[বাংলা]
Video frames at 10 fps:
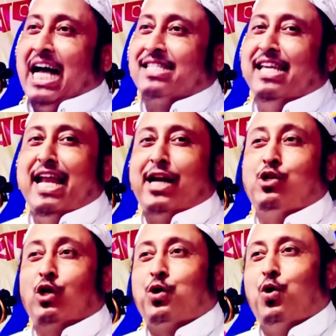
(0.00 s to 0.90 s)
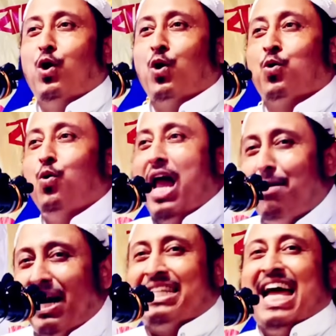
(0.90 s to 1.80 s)
হাসিনার যতগুলো
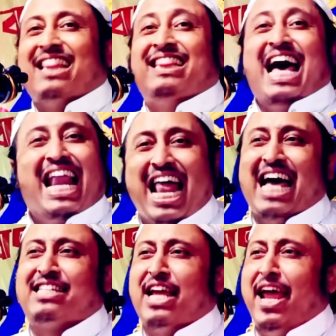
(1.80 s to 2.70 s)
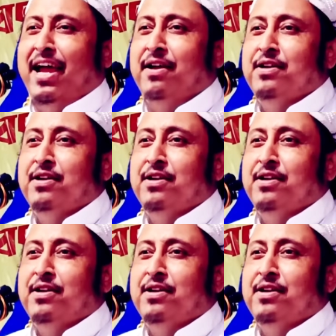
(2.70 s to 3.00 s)
গুলাম আছে আর দালাল আছে